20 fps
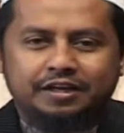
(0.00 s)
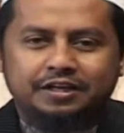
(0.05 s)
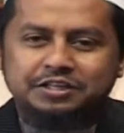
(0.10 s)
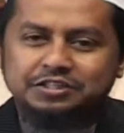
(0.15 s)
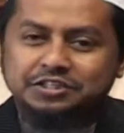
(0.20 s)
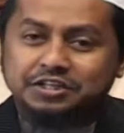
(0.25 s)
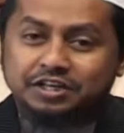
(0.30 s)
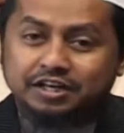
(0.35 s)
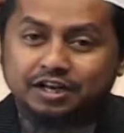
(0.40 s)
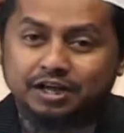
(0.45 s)

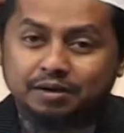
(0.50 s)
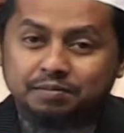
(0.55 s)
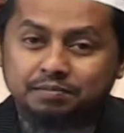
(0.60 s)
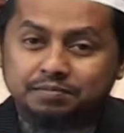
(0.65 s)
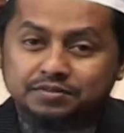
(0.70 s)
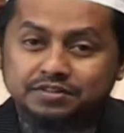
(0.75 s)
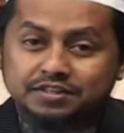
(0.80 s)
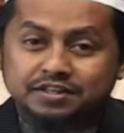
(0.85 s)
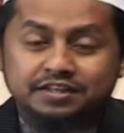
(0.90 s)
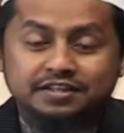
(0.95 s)
নিজের নাম
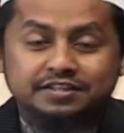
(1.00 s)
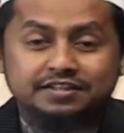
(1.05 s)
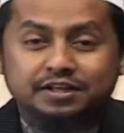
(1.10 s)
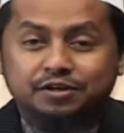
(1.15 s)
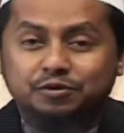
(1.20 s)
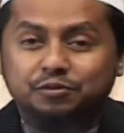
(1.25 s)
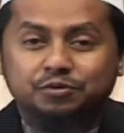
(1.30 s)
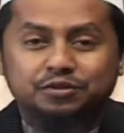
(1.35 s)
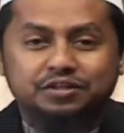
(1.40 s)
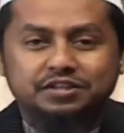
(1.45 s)

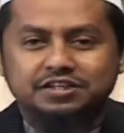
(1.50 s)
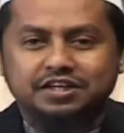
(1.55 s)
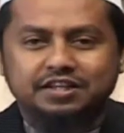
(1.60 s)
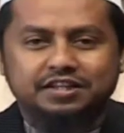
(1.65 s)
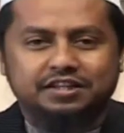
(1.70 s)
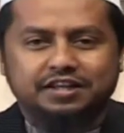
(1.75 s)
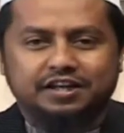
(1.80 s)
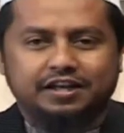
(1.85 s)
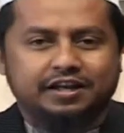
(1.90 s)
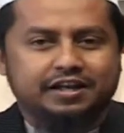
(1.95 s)
সিগনেচার করতে
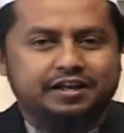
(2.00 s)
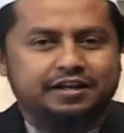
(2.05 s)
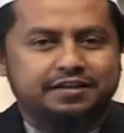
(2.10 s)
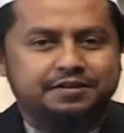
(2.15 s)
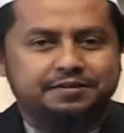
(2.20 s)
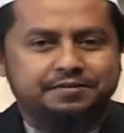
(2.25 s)
জানতেন না